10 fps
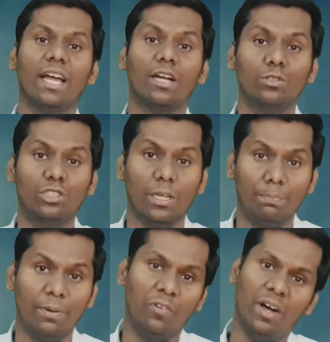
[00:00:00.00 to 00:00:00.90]
నాకు
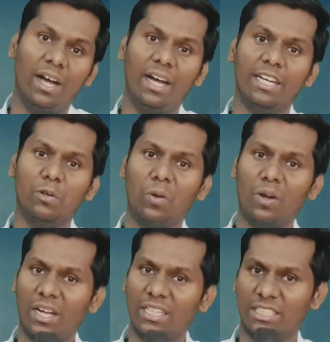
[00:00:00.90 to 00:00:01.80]
చెప్పవా అని
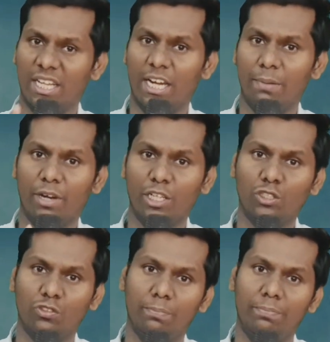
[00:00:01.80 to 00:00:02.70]
ఒక్కసారి
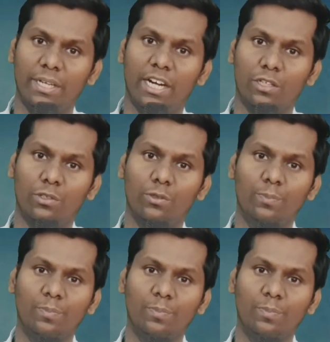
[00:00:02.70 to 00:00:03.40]
మనసు విప్పి అడుగు